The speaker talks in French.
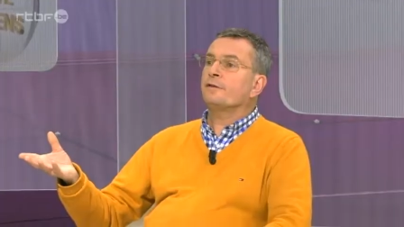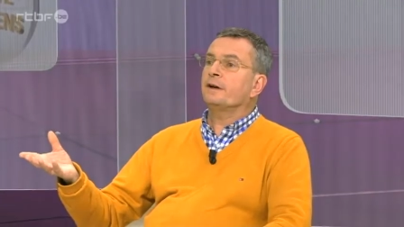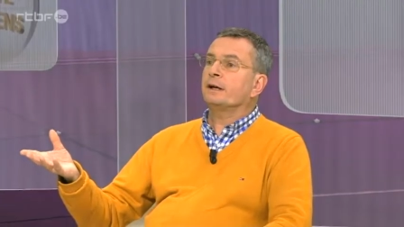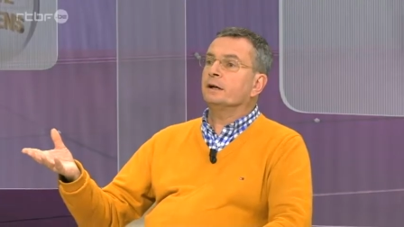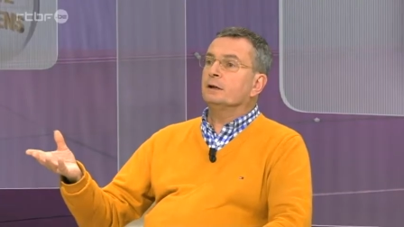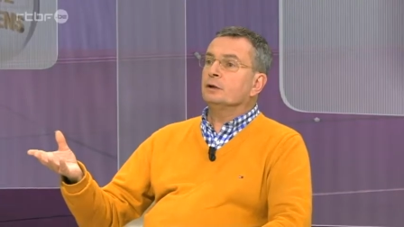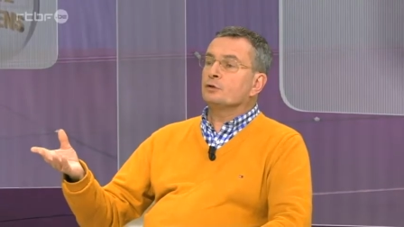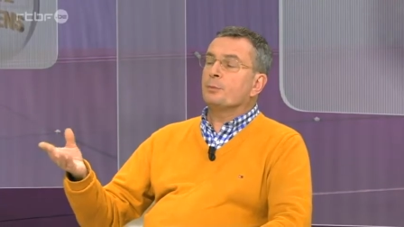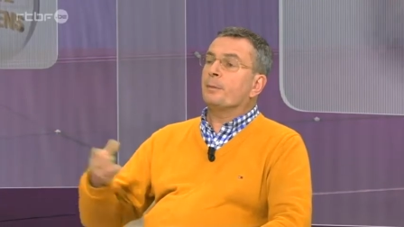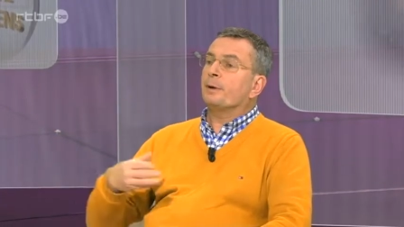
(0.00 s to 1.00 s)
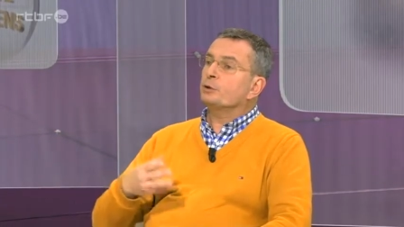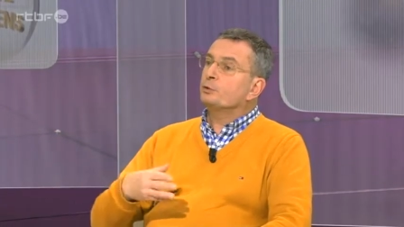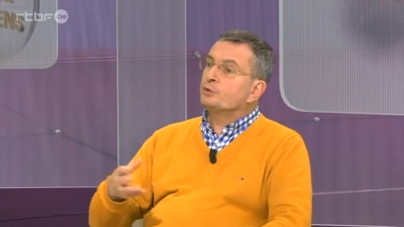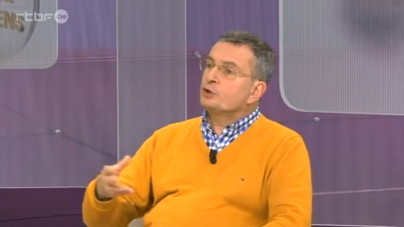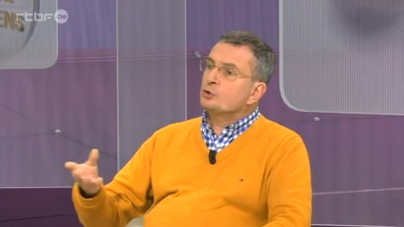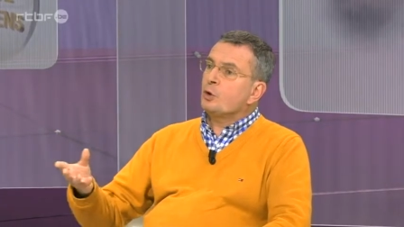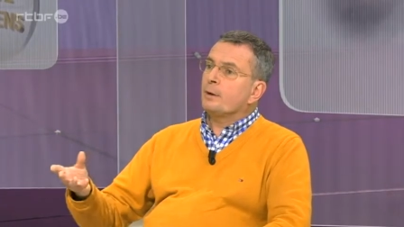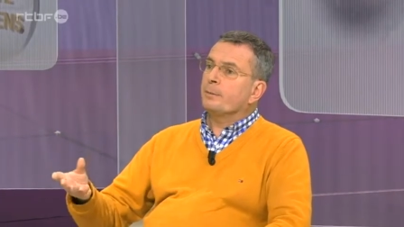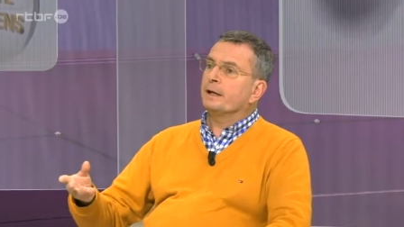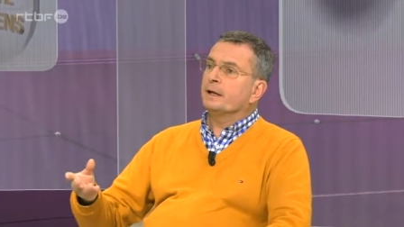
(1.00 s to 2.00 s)
à faire. Je ne parle pas des tout petits
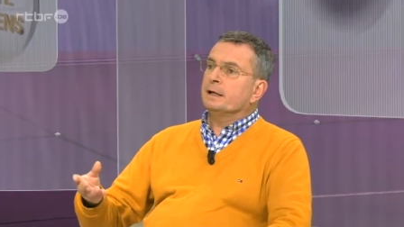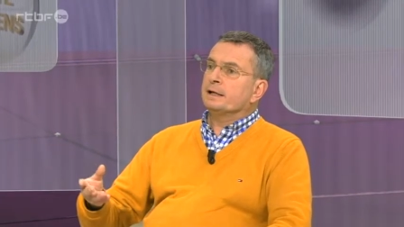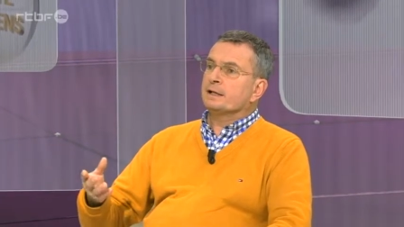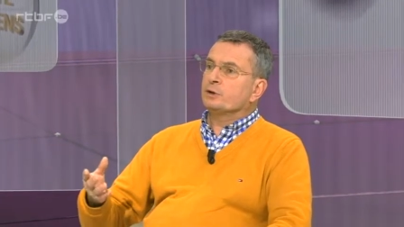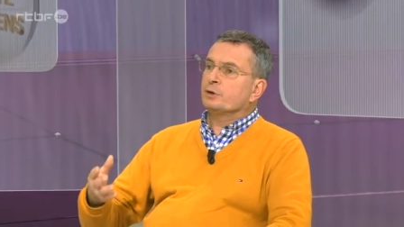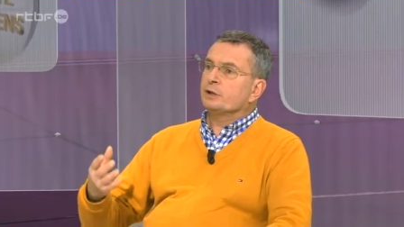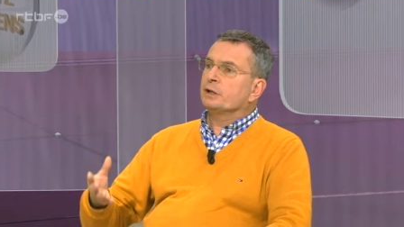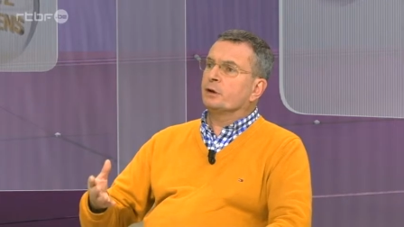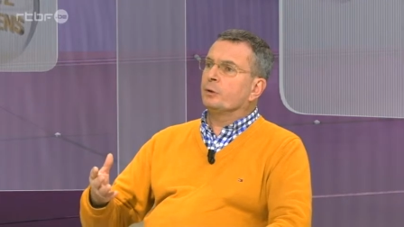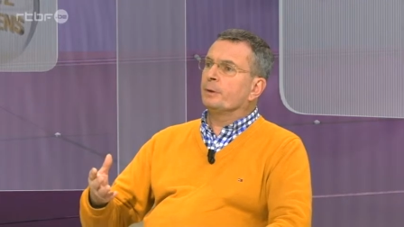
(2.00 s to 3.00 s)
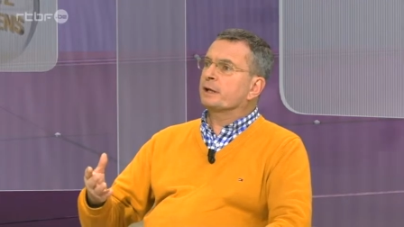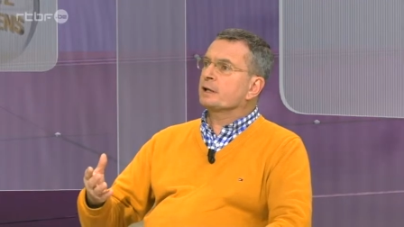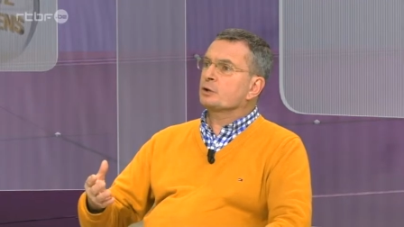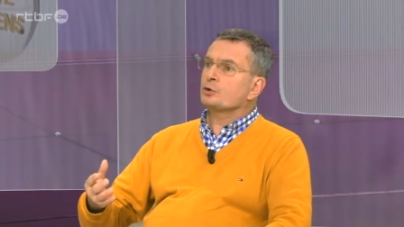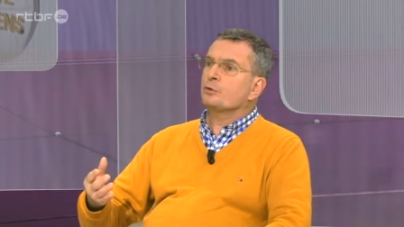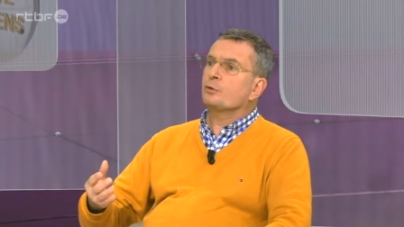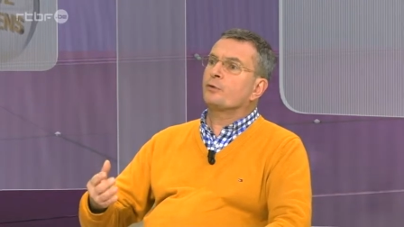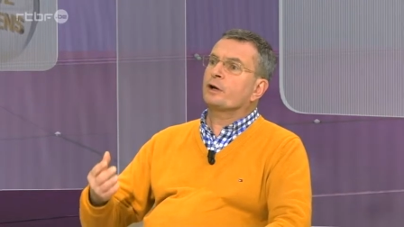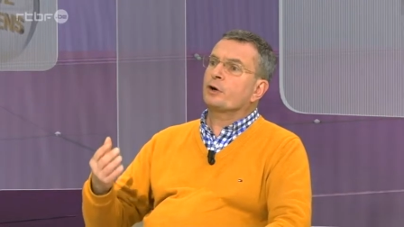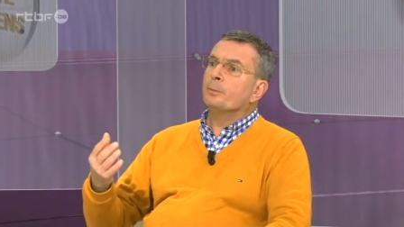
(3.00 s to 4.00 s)
choix, mais c'est se dire euh, ben, qu'est-ce que je veux
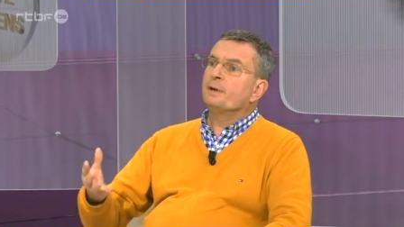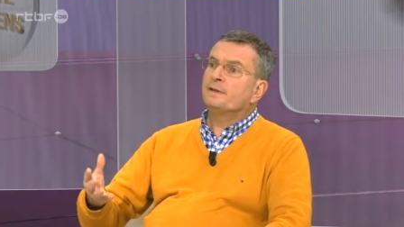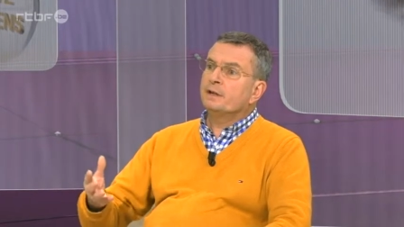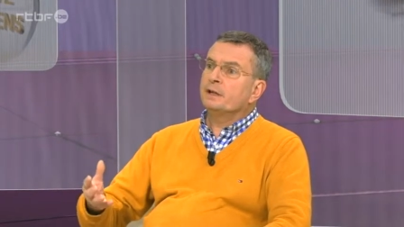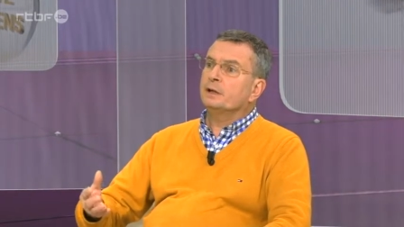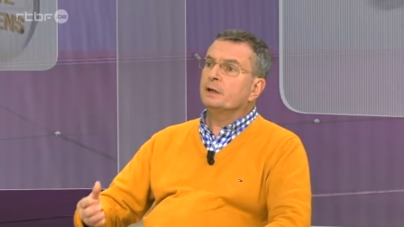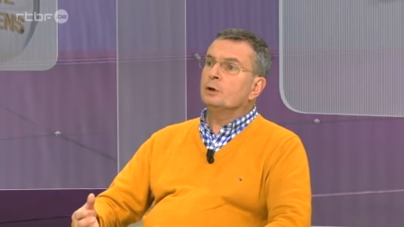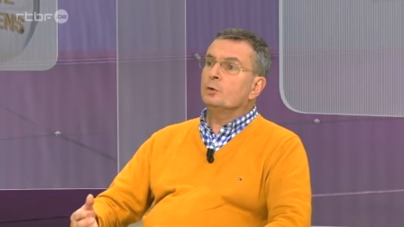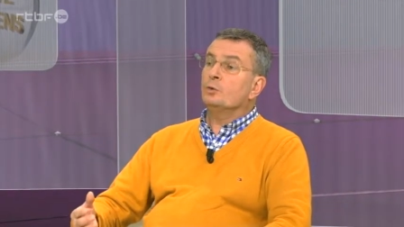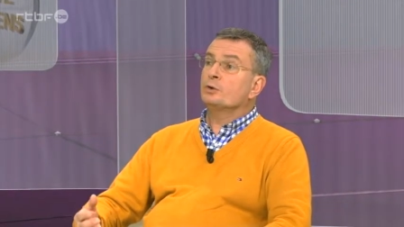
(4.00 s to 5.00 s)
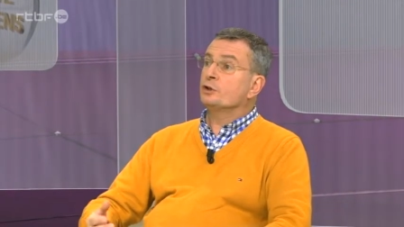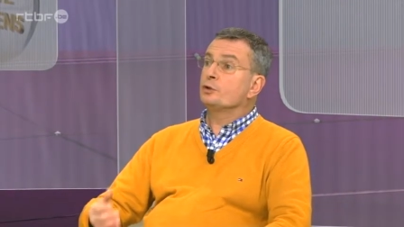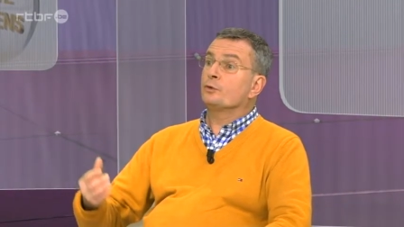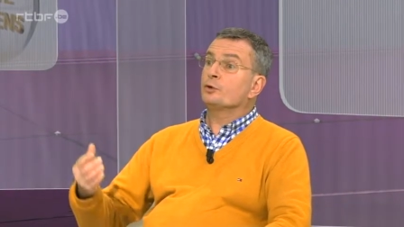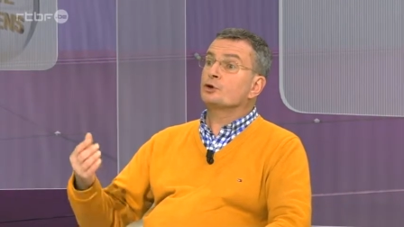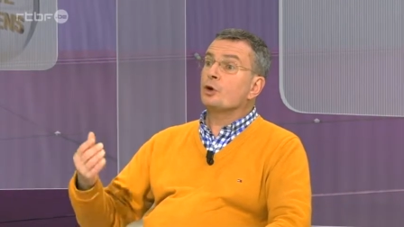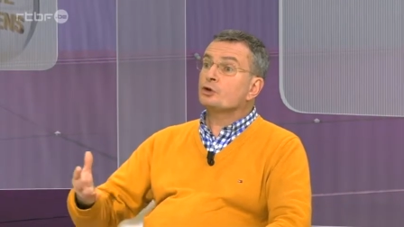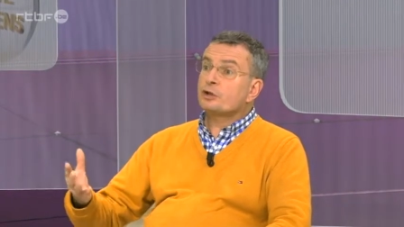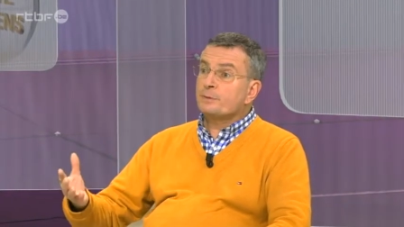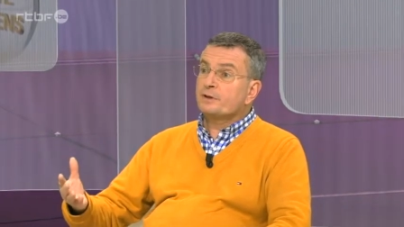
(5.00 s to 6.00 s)
faire comme métier, ou si je veux
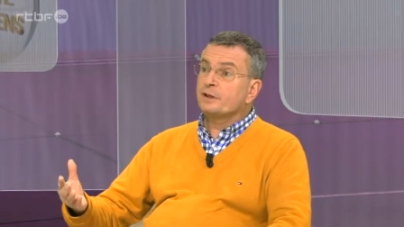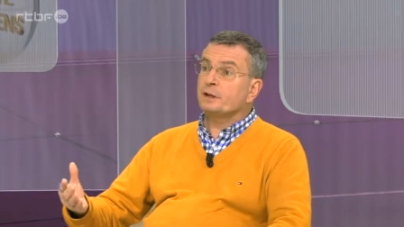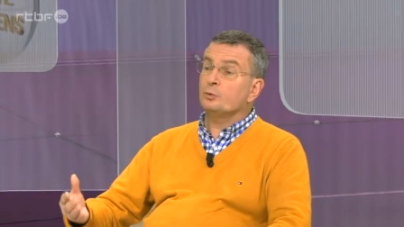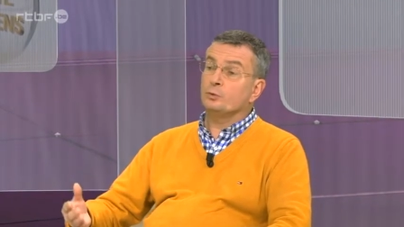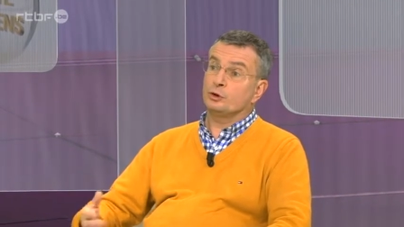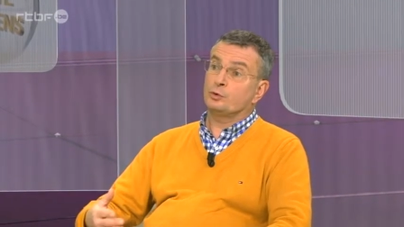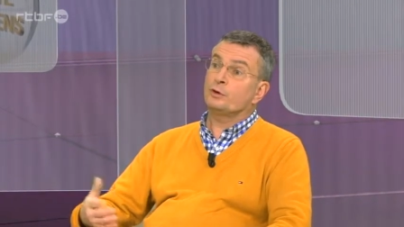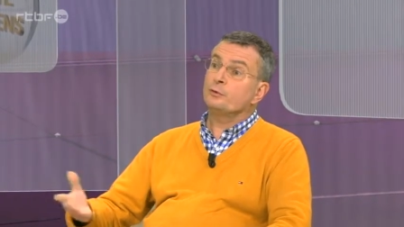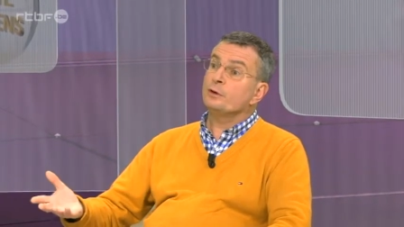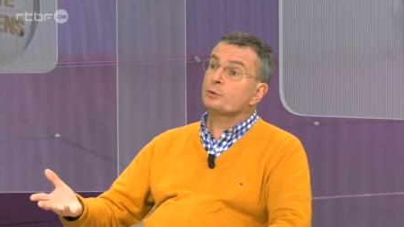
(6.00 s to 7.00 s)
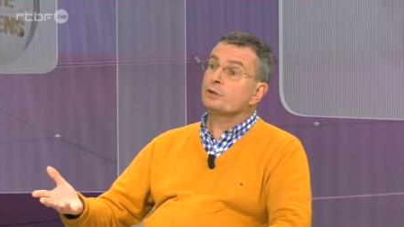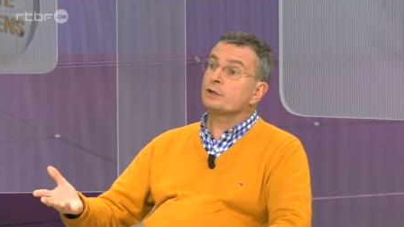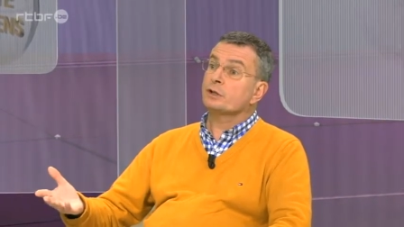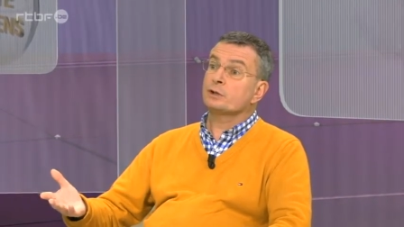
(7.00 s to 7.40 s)
changer de métier, ou des choix de vie aussi.